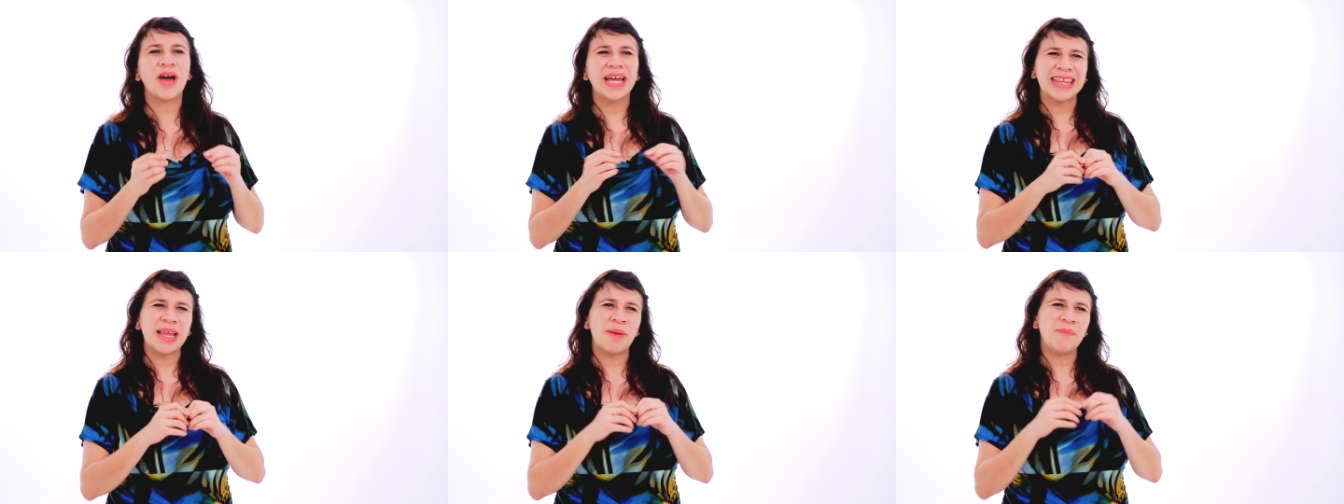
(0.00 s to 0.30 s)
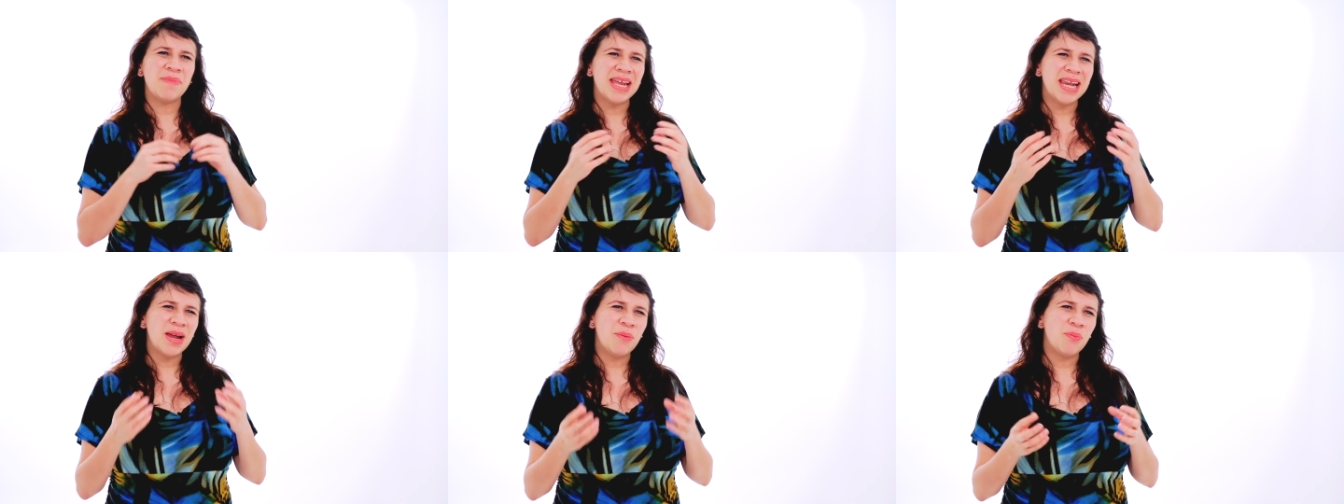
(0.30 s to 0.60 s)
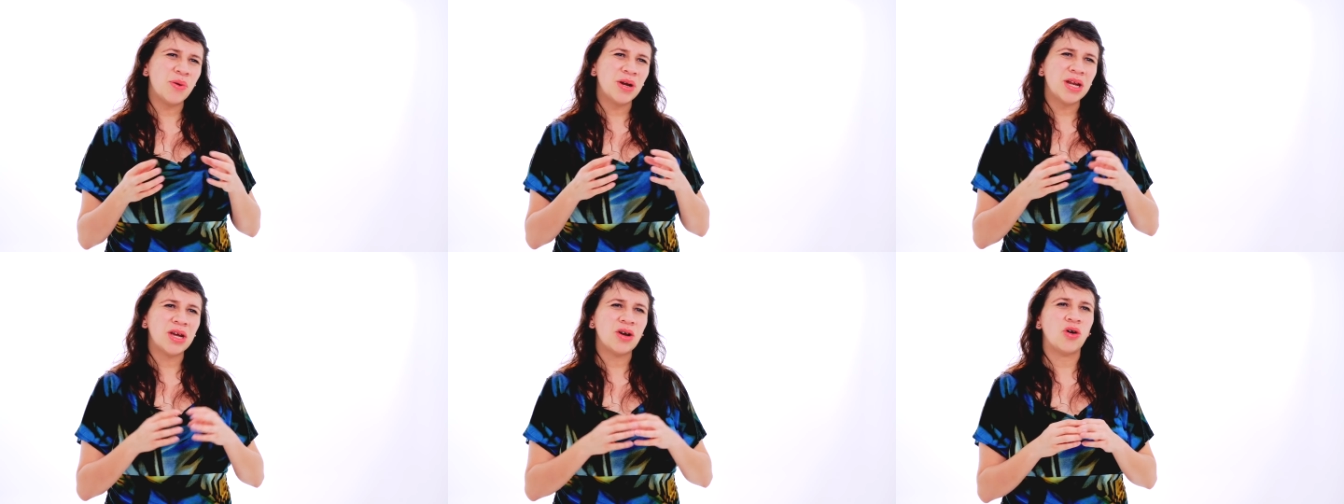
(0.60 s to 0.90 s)
que también
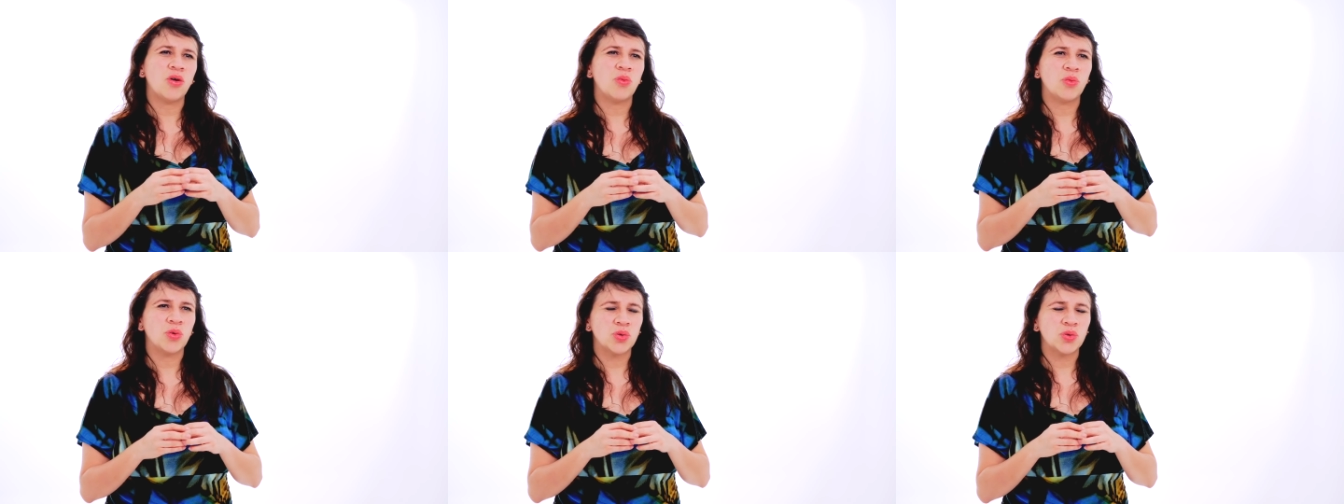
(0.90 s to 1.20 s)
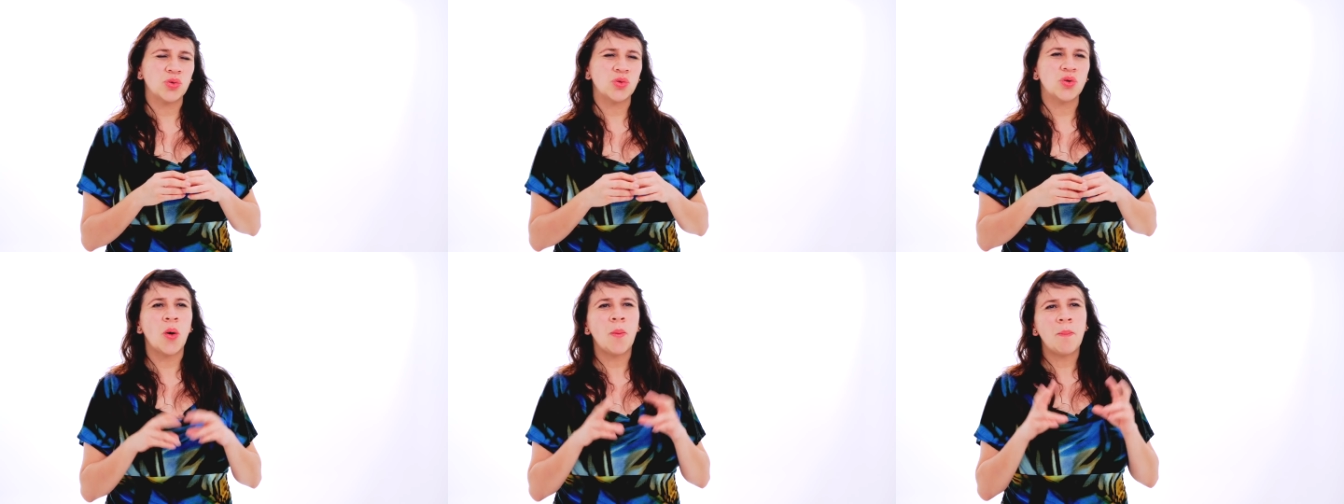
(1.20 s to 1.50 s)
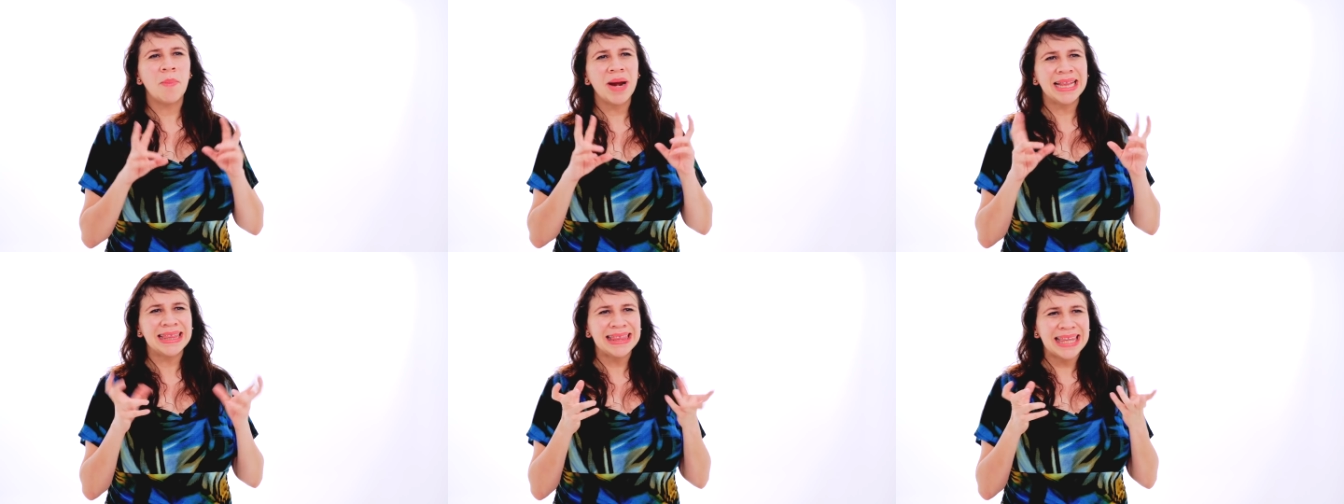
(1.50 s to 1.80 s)
la ponen como su
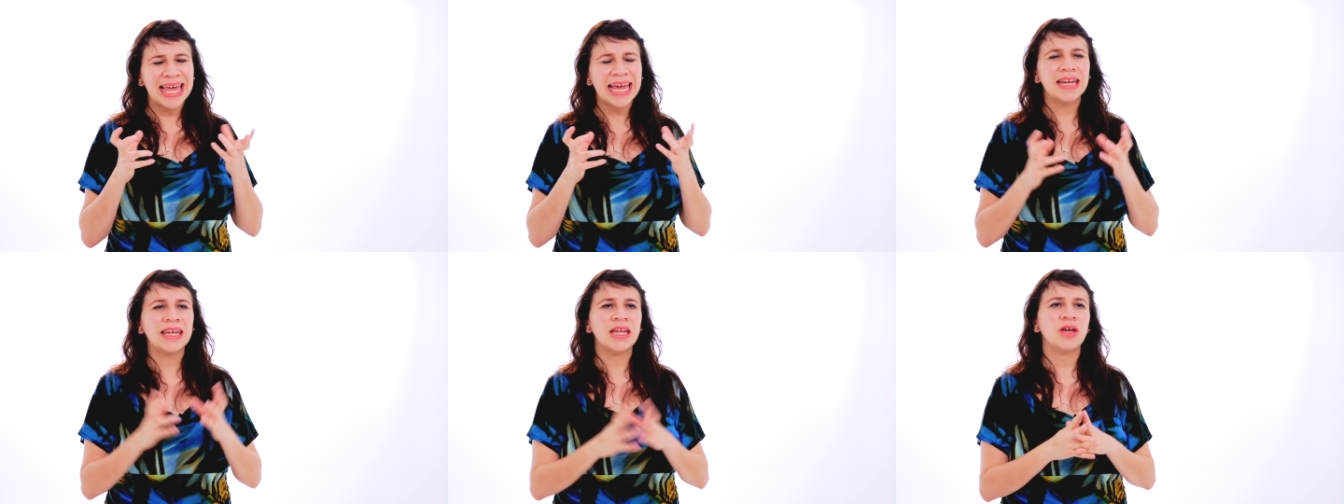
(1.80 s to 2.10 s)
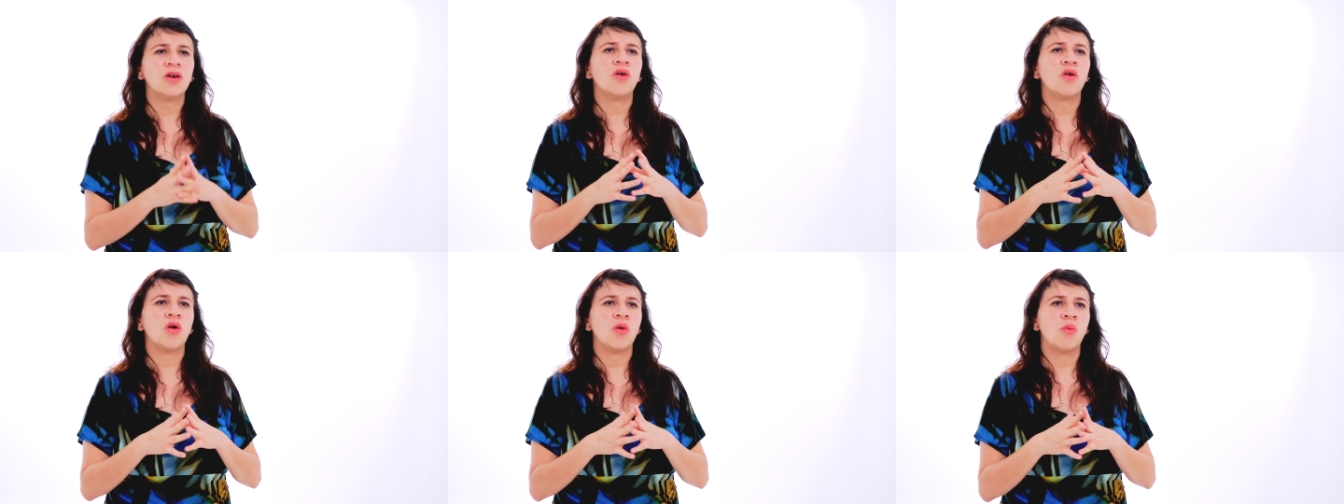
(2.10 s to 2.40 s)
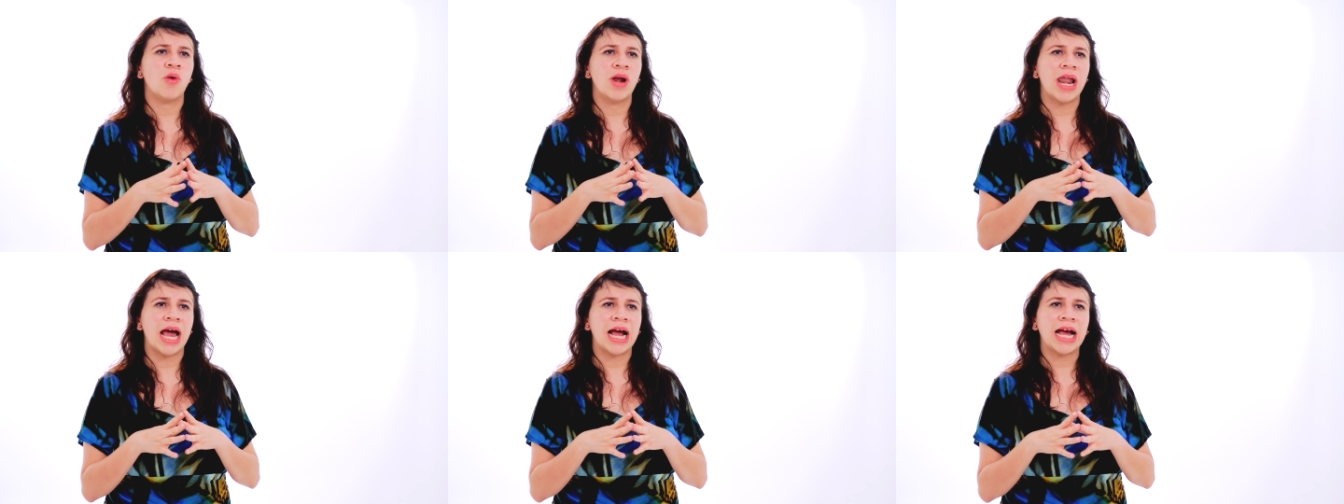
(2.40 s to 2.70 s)
nombre técnico,
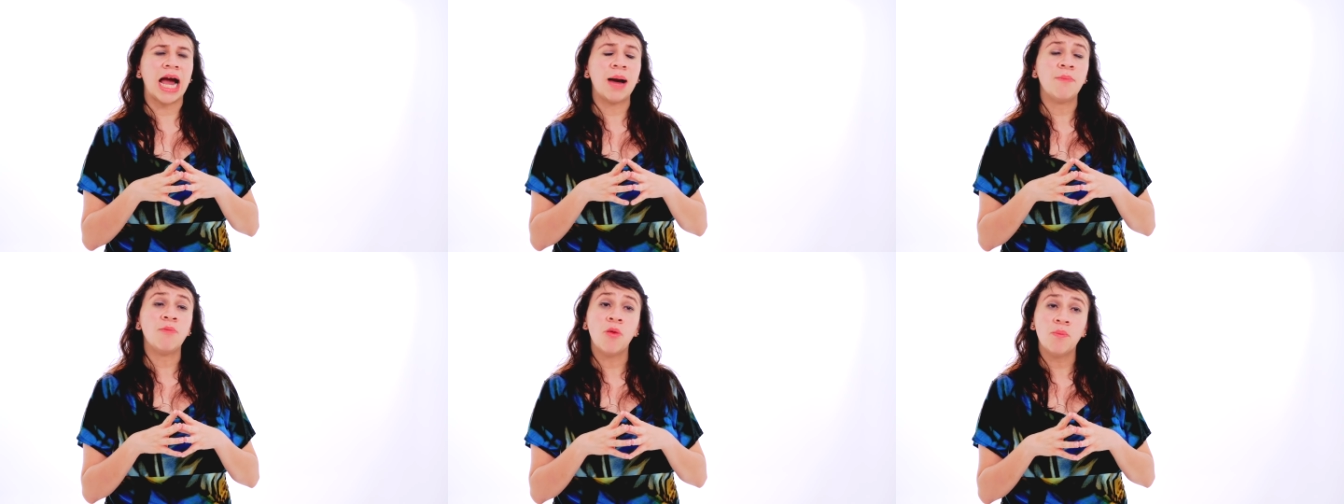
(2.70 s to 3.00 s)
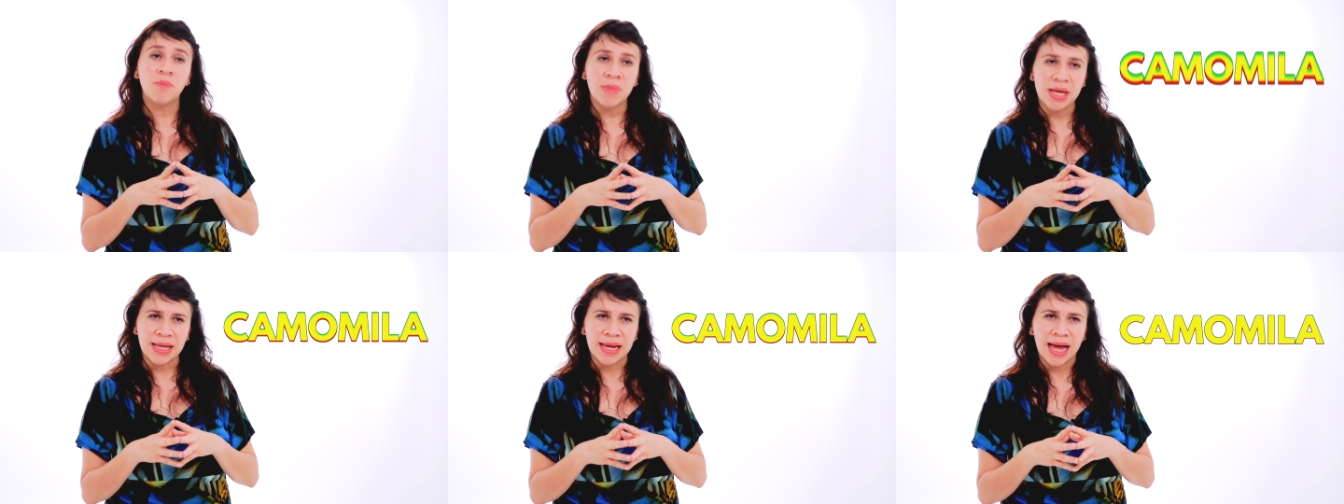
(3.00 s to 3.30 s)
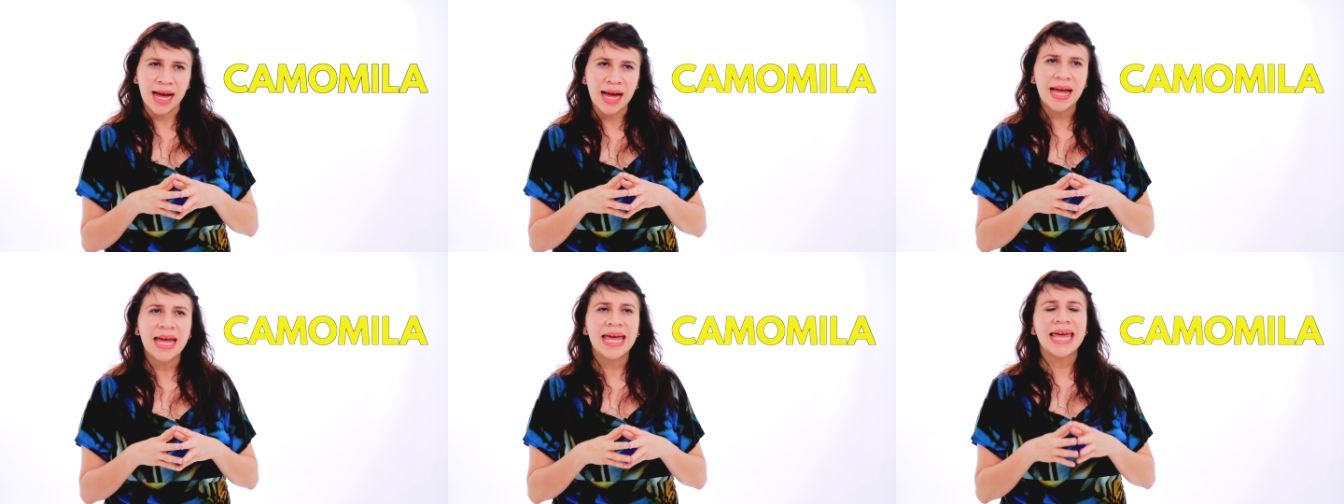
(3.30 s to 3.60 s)
como la
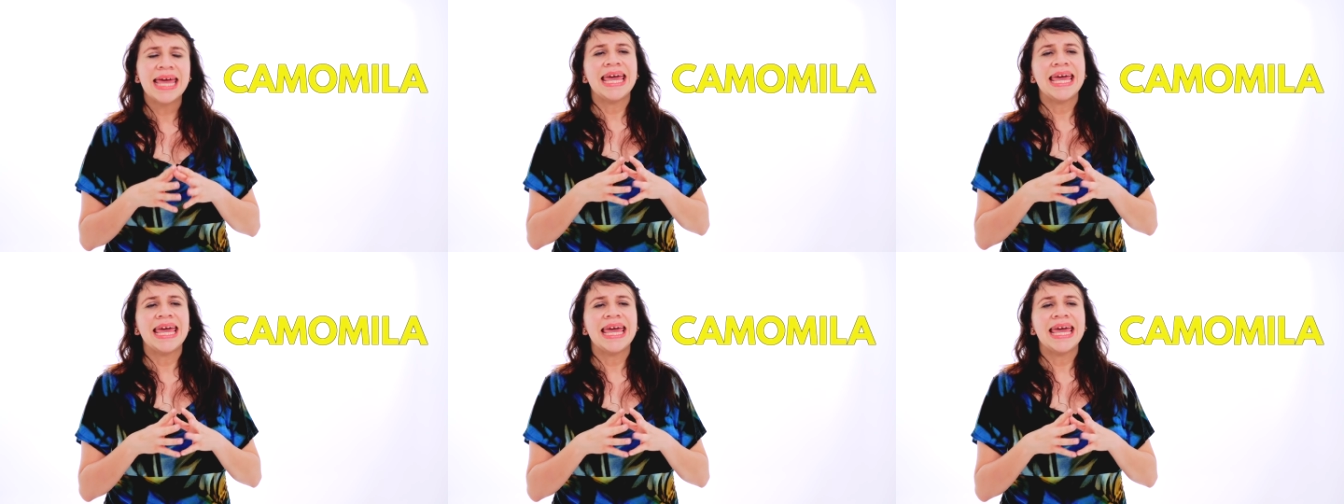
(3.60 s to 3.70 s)
camomila,